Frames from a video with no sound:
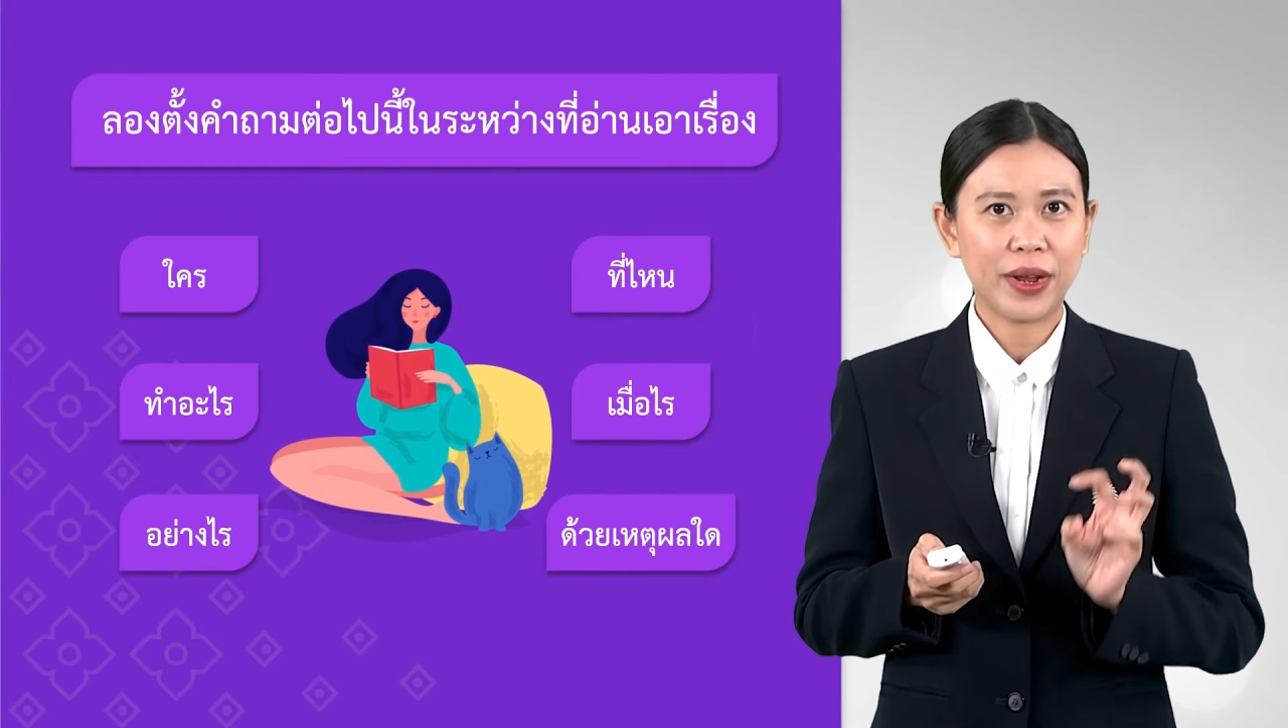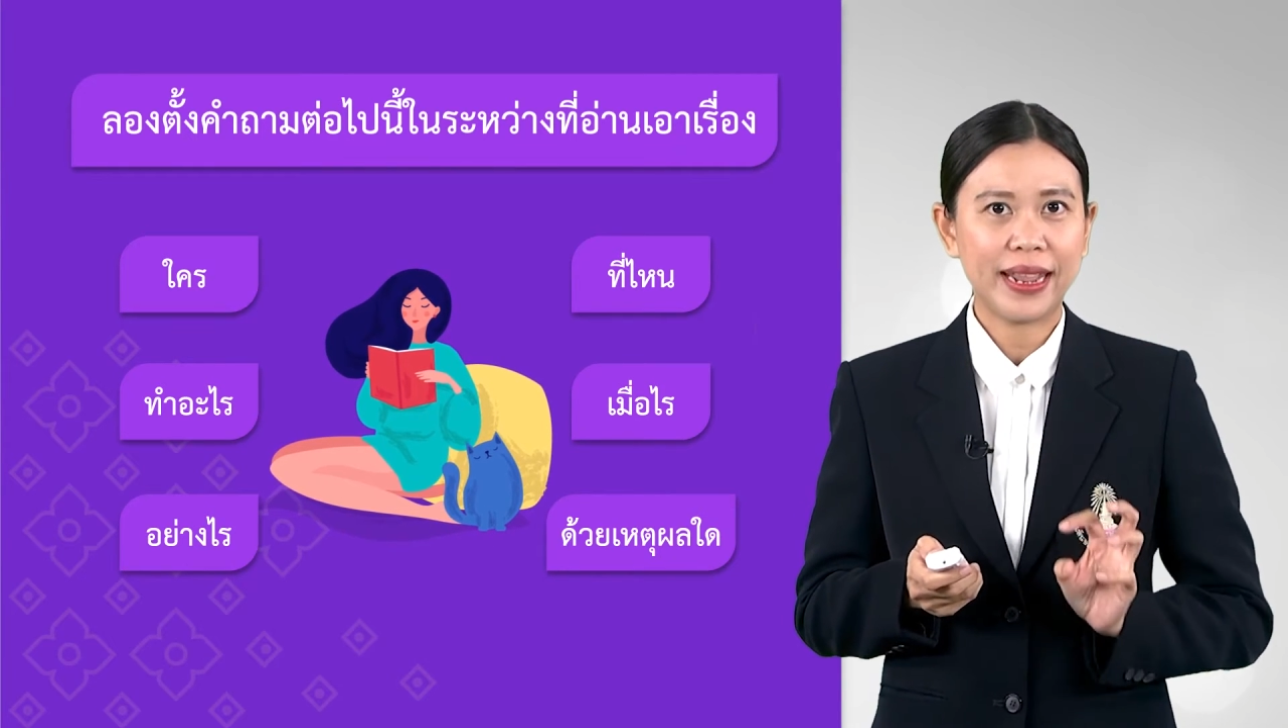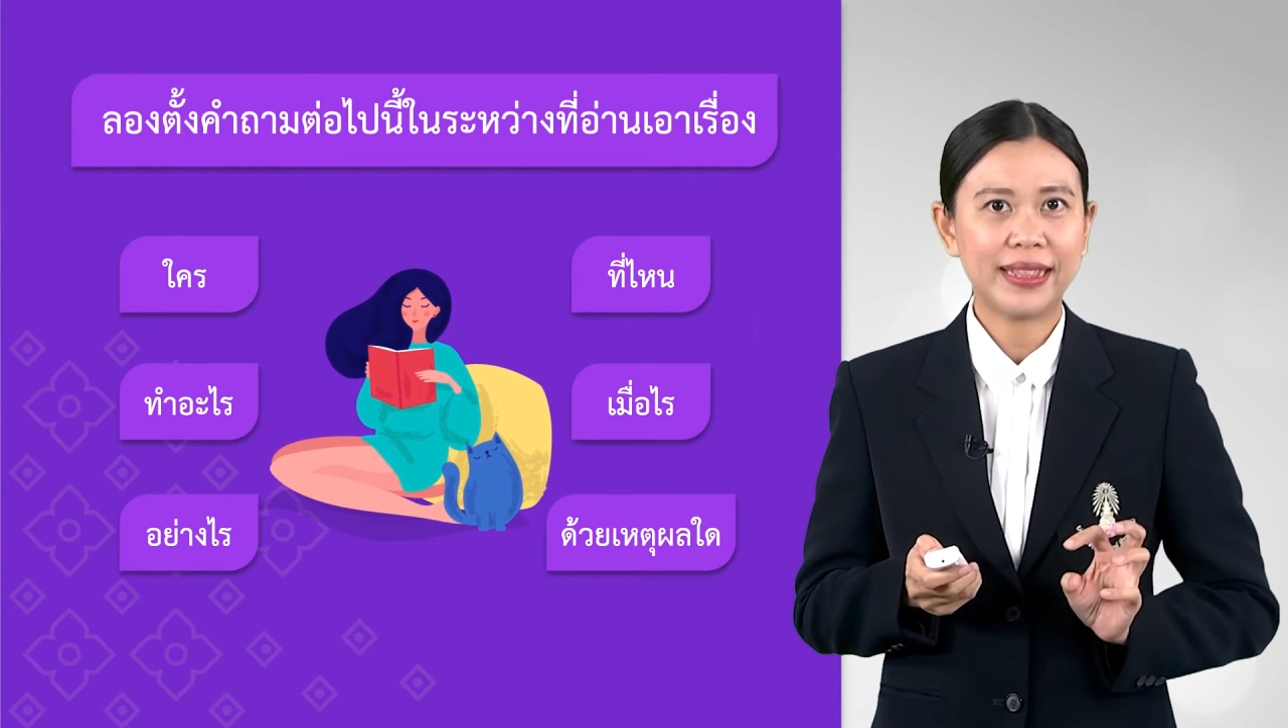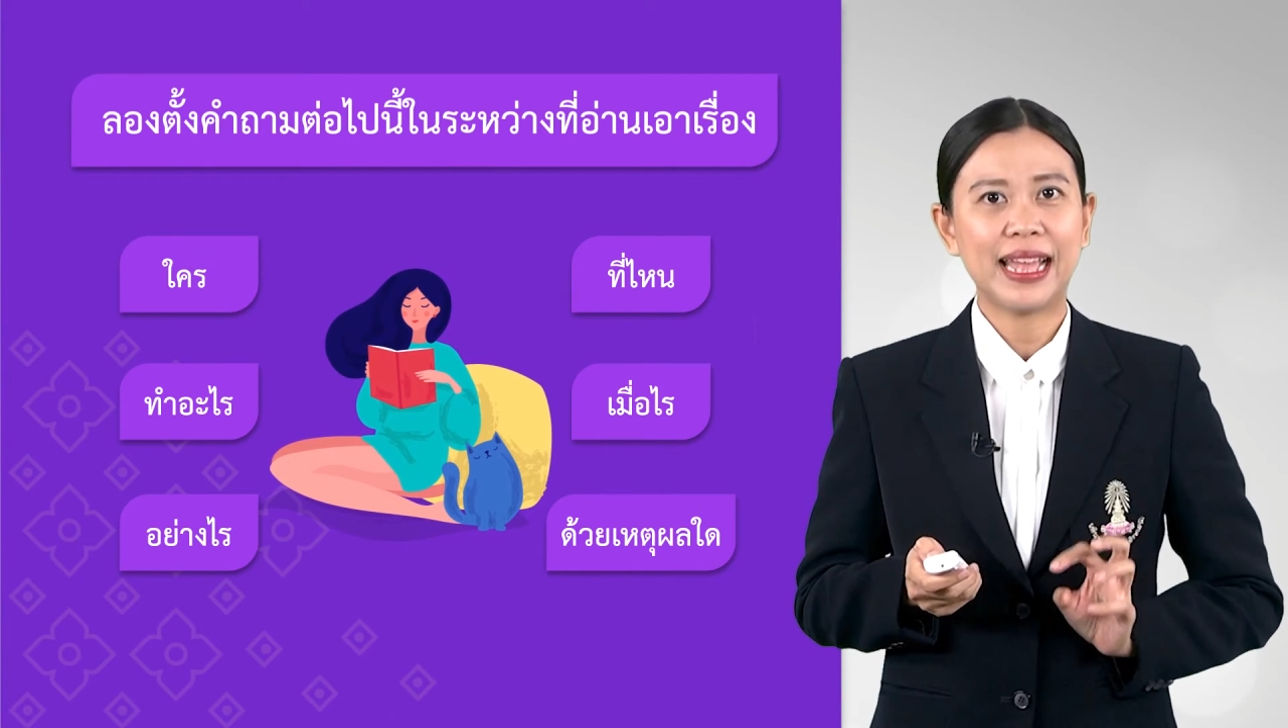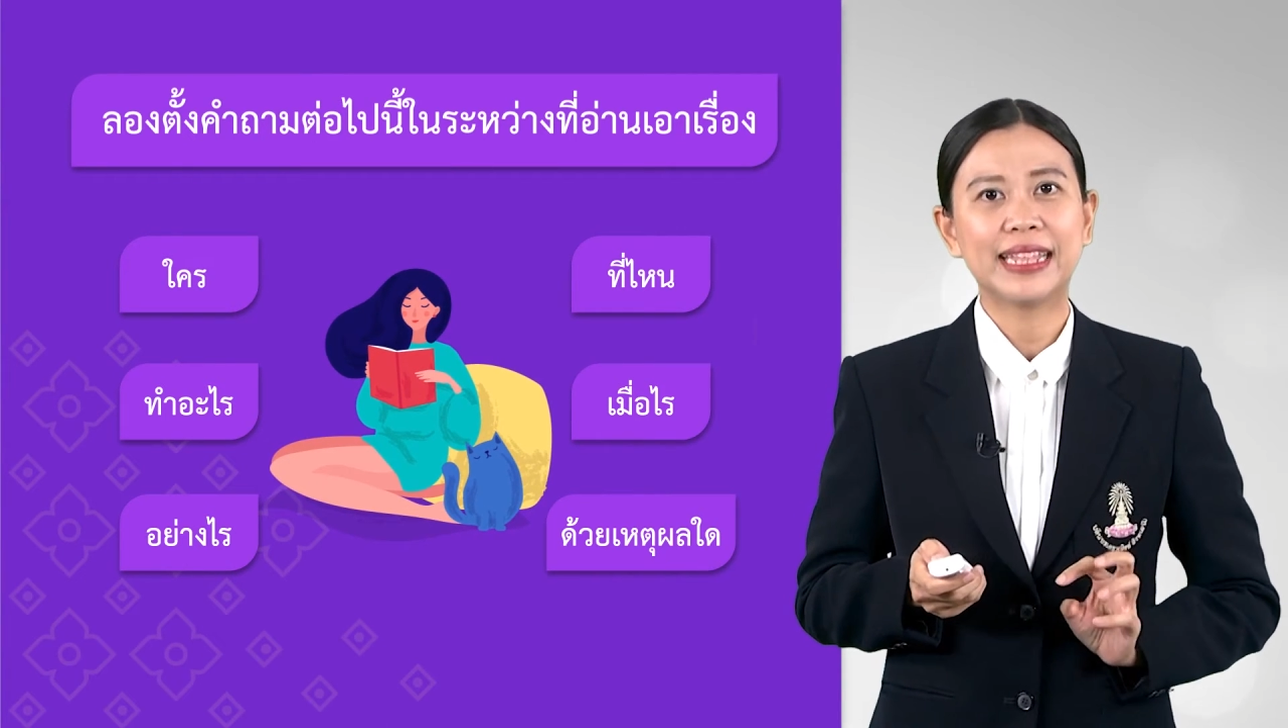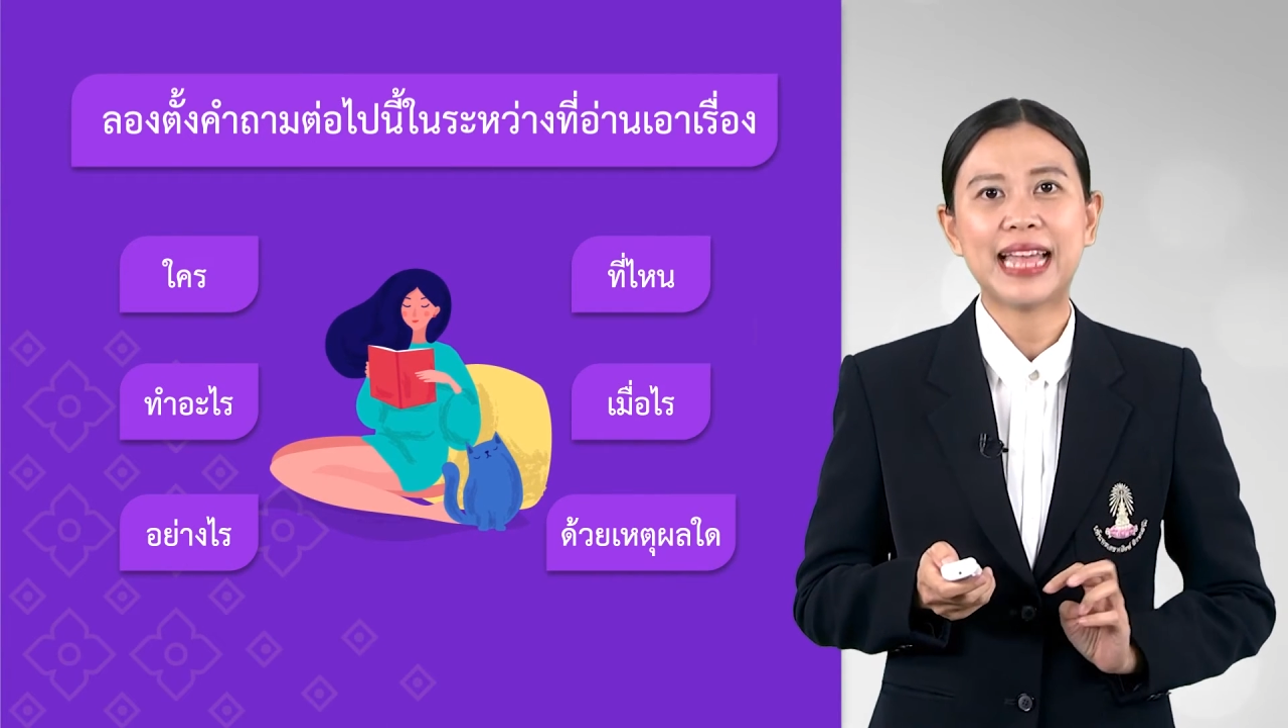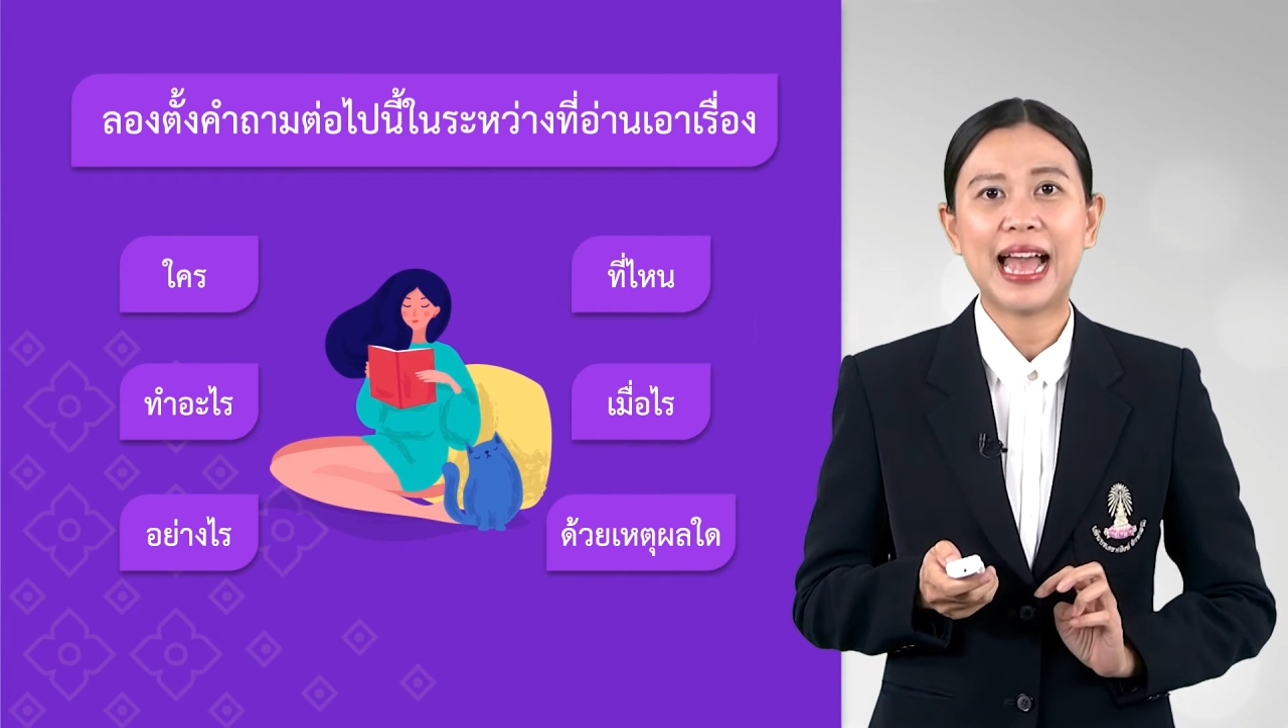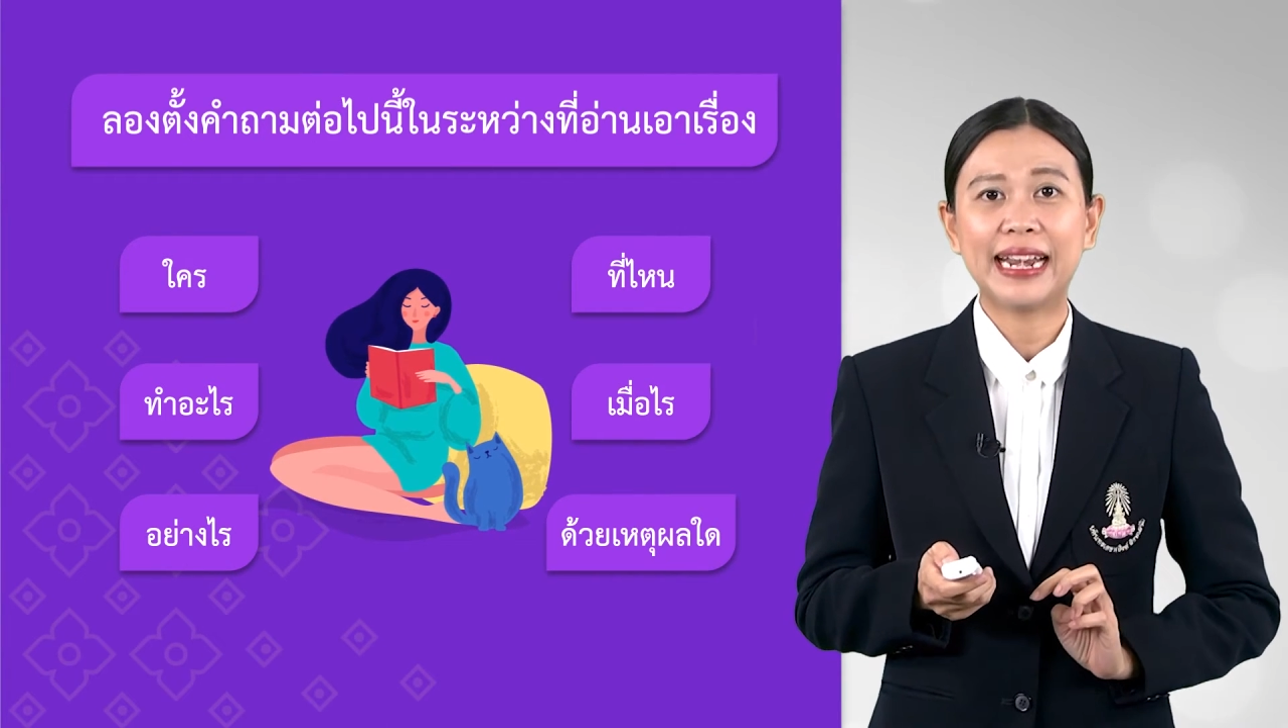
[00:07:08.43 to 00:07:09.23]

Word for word: ประเด็นต่า